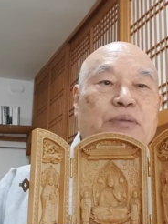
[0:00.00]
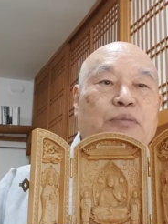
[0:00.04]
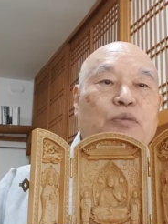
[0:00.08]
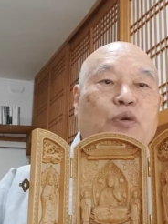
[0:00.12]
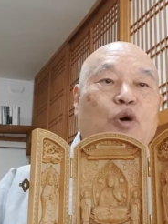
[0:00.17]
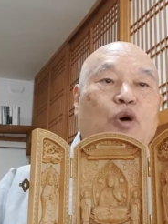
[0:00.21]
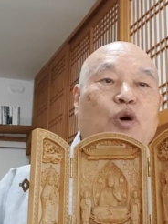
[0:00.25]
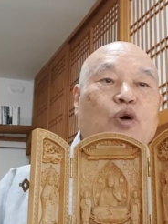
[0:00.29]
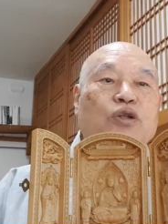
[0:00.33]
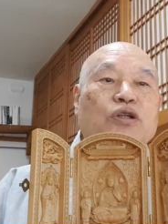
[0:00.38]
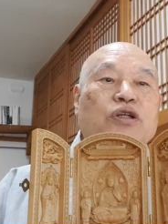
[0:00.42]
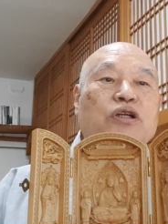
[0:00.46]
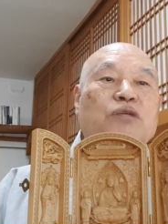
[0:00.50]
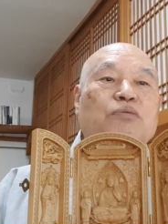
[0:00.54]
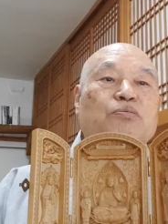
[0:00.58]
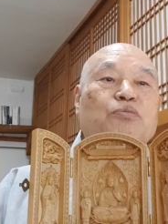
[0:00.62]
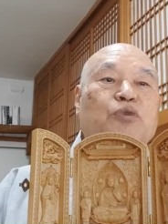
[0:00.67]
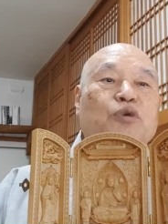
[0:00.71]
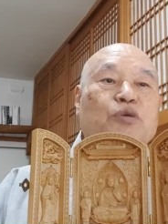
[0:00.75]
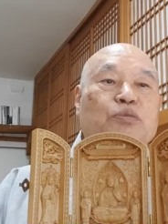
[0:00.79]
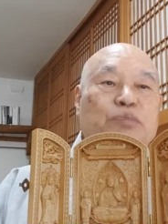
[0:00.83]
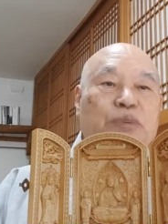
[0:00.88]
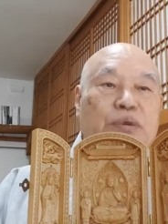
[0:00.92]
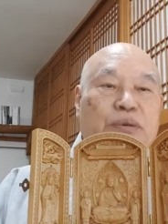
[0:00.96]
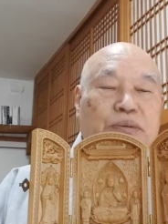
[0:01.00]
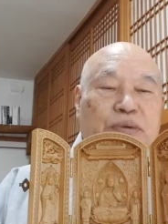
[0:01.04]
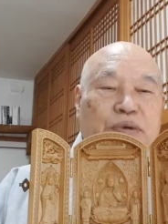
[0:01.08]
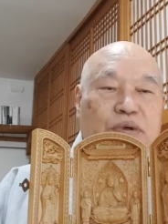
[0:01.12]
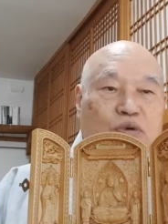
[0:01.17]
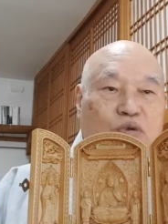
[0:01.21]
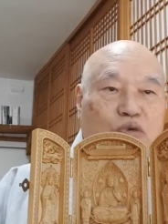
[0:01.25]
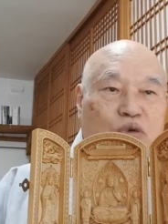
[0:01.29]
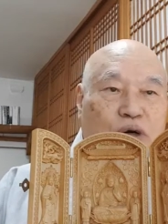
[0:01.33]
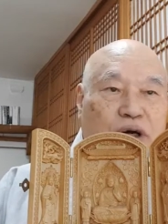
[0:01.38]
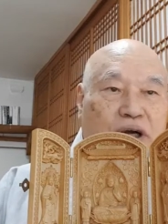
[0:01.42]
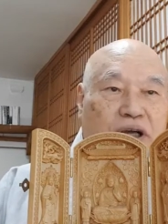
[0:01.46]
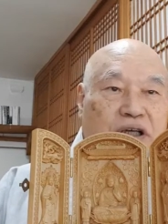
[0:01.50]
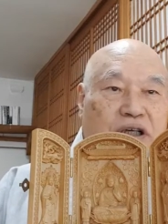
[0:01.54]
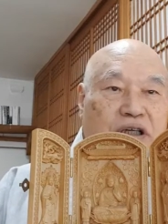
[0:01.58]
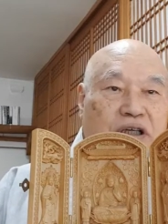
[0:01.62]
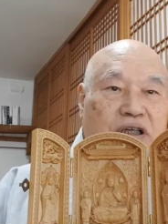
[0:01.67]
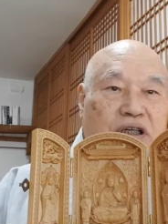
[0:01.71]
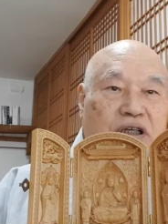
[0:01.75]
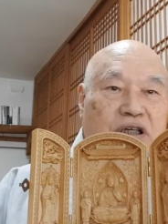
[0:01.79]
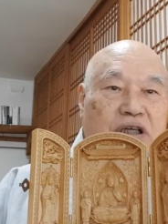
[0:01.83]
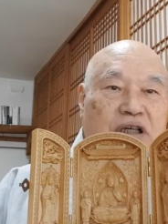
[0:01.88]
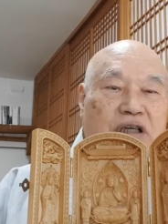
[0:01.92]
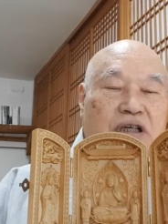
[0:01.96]
모든 불법을
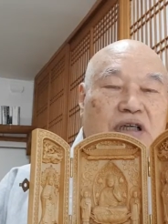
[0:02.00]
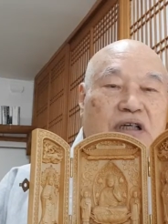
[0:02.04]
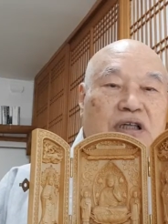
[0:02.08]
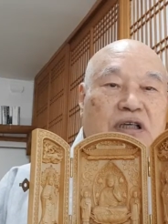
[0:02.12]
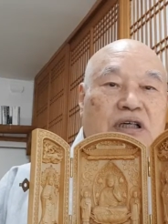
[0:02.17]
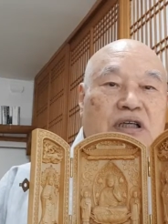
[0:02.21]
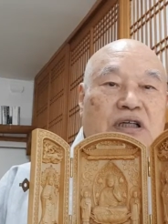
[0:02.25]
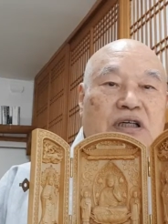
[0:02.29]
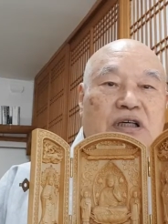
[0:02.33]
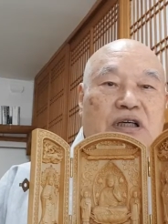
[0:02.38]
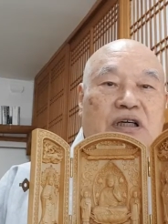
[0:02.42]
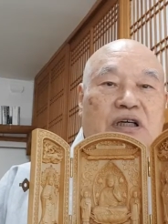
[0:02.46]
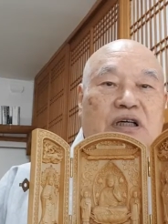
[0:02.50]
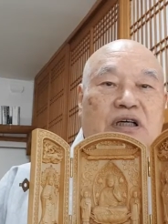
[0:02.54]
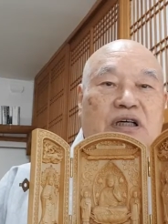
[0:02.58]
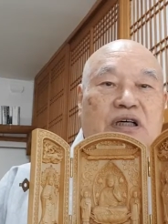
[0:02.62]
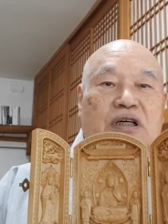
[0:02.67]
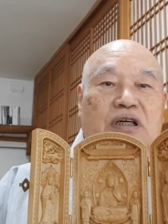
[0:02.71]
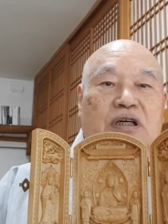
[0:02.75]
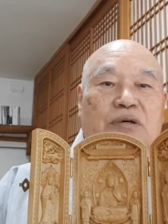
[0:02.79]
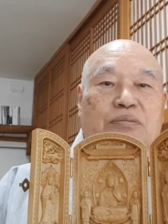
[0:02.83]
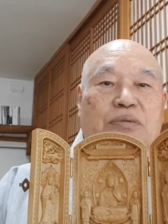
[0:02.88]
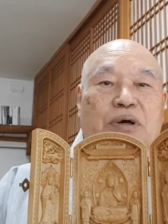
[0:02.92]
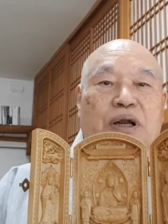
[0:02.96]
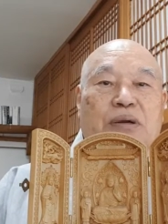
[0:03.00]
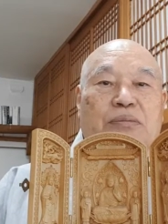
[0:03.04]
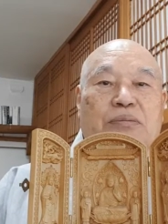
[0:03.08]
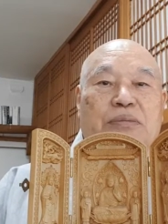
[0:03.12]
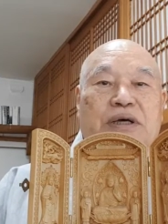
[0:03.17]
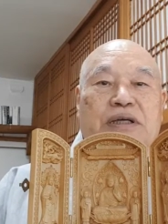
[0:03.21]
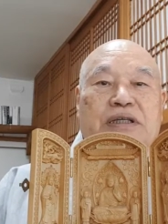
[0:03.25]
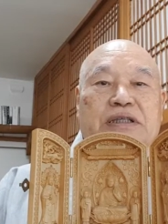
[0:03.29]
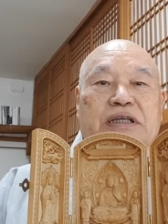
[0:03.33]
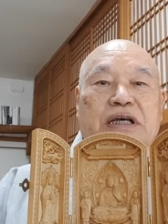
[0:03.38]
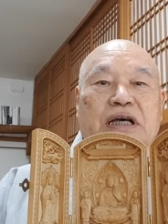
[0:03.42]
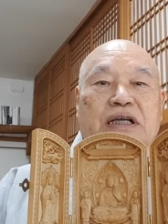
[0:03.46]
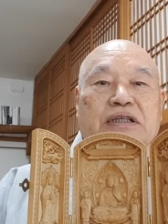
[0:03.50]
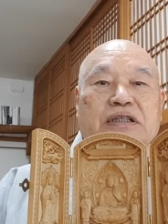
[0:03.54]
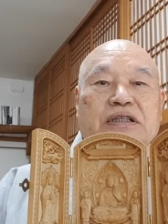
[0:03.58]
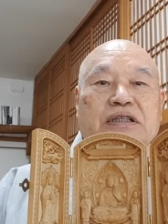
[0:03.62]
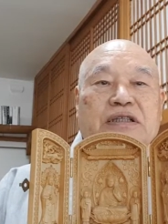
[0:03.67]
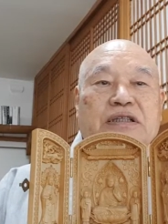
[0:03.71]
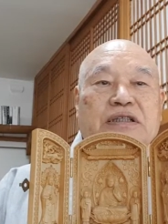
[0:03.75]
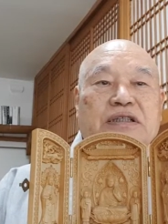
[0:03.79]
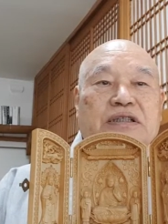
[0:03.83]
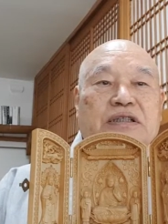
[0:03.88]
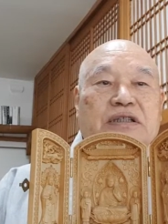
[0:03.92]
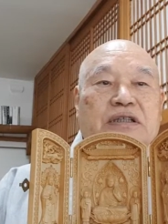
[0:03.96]
구하여 8 4 0
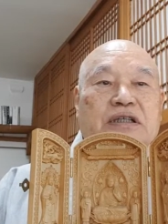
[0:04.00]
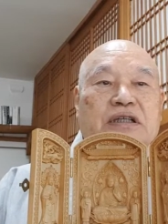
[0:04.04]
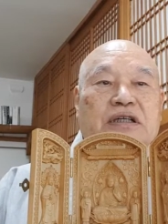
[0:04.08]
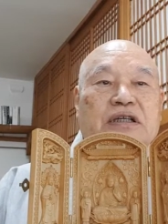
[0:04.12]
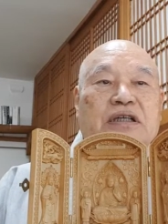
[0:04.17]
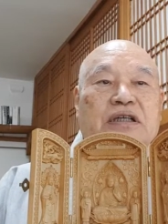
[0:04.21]
0 0